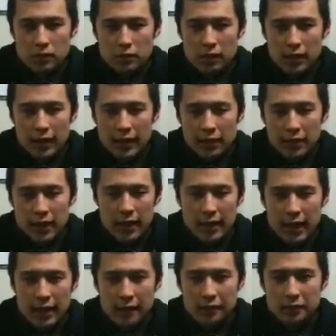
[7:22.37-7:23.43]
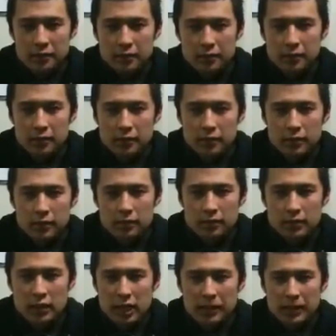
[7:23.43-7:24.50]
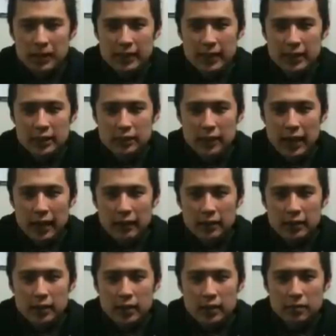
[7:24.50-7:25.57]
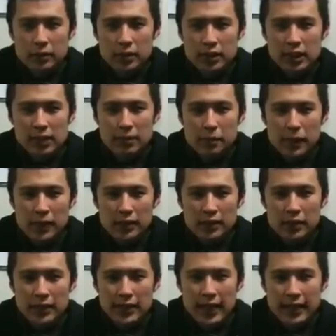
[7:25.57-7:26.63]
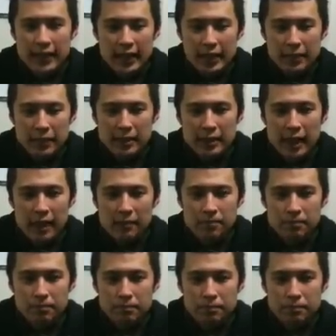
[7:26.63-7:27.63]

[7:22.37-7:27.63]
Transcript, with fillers: うそこから4年間もう田畑選手はチームパシュートにかけてきました